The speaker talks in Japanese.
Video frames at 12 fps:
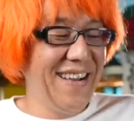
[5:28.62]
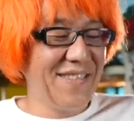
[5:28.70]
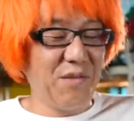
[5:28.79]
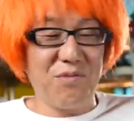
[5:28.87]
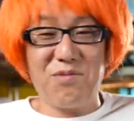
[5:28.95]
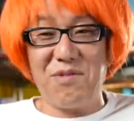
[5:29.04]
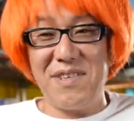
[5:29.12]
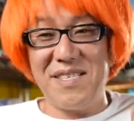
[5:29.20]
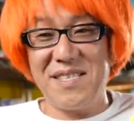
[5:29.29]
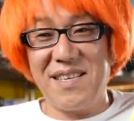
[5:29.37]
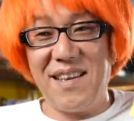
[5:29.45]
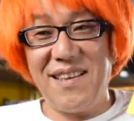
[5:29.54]
鳥取
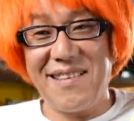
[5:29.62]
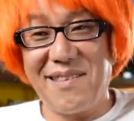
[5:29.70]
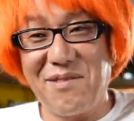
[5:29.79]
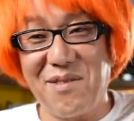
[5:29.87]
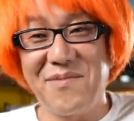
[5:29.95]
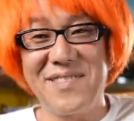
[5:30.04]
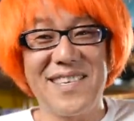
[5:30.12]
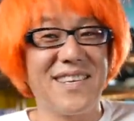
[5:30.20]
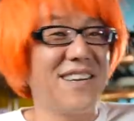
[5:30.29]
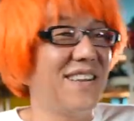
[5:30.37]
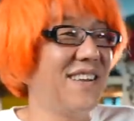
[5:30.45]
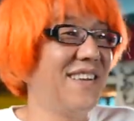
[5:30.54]
すげえだろみたい
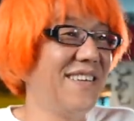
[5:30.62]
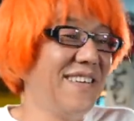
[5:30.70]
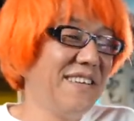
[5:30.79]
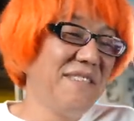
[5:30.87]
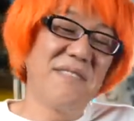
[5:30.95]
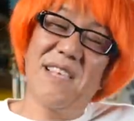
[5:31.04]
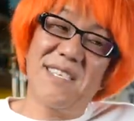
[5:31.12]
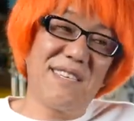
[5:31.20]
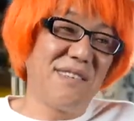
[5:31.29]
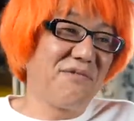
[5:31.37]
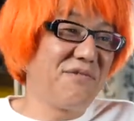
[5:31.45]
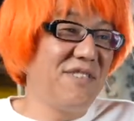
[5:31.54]
なね。確か
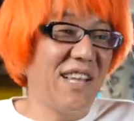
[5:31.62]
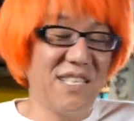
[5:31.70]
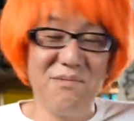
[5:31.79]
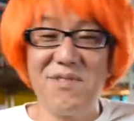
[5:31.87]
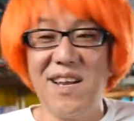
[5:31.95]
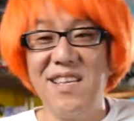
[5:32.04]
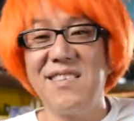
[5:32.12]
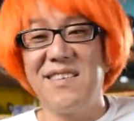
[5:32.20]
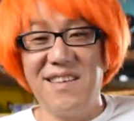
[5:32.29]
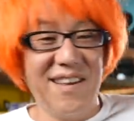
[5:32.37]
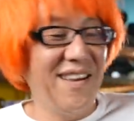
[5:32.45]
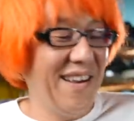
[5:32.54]
にね、福井何もないんで
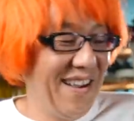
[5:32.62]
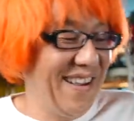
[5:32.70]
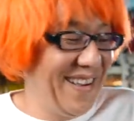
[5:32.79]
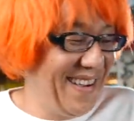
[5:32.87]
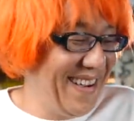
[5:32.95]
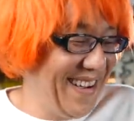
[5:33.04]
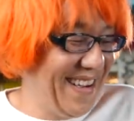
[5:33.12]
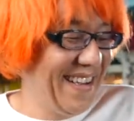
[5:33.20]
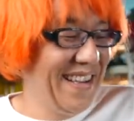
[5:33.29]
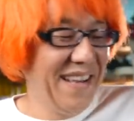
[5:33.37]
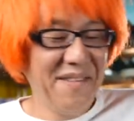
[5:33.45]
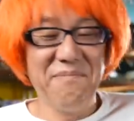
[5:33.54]
ね、はい
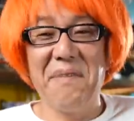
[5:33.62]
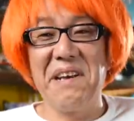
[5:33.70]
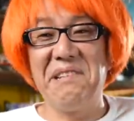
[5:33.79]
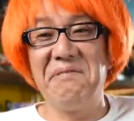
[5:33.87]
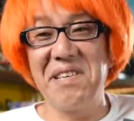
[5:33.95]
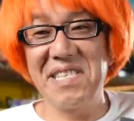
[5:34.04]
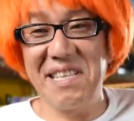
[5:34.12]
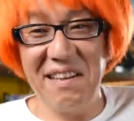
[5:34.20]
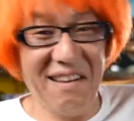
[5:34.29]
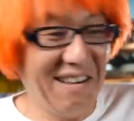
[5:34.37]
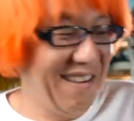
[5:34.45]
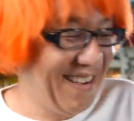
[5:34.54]
参りまし
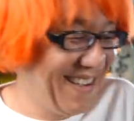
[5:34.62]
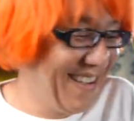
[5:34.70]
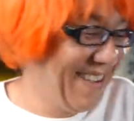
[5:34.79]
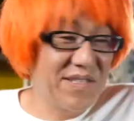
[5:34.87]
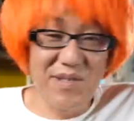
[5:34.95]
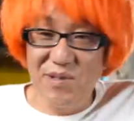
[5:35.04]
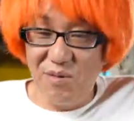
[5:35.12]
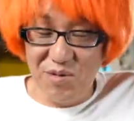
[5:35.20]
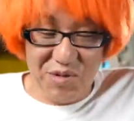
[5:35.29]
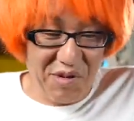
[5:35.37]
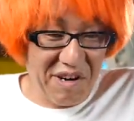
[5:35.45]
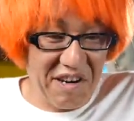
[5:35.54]
た次のご
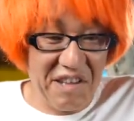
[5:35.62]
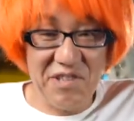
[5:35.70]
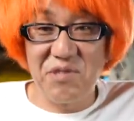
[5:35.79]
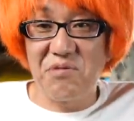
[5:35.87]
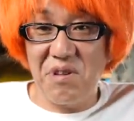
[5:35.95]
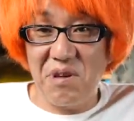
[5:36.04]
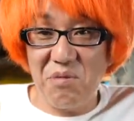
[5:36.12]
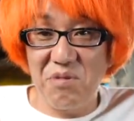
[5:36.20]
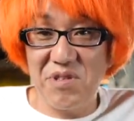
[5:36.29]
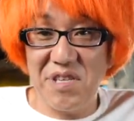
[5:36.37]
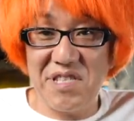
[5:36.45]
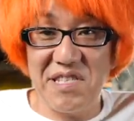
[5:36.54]
紹介ね、ちょっとねこの
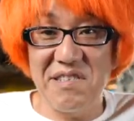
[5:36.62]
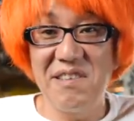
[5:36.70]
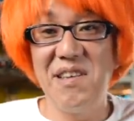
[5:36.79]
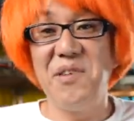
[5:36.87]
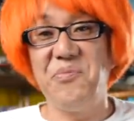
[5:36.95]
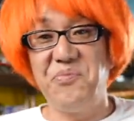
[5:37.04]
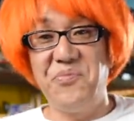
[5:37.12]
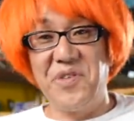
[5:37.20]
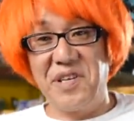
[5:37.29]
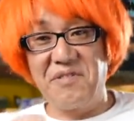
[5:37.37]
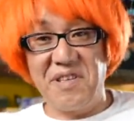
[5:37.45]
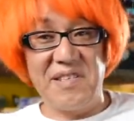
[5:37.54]
写真見
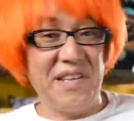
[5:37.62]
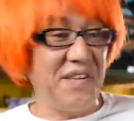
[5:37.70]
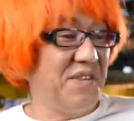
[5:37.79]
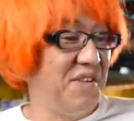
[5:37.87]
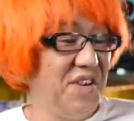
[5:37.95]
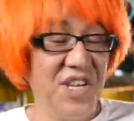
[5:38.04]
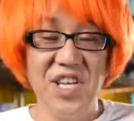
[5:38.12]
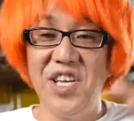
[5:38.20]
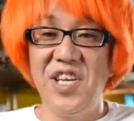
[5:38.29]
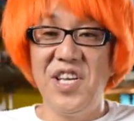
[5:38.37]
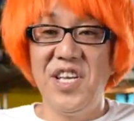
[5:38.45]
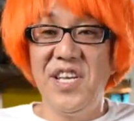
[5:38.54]
てくださいよ。
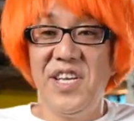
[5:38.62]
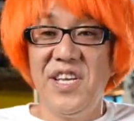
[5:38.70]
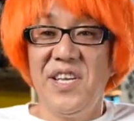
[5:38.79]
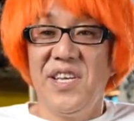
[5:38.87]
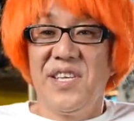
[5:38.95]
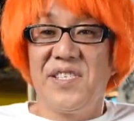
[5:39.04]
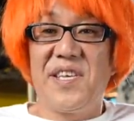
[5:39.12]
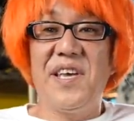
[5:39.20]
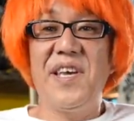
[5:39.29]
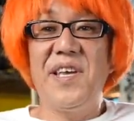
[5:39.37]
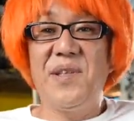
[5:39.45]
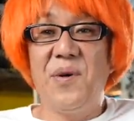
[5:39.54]

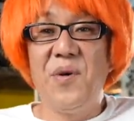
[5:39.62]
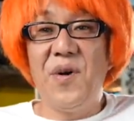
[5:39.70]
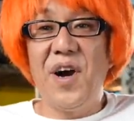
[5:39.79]
せーの、は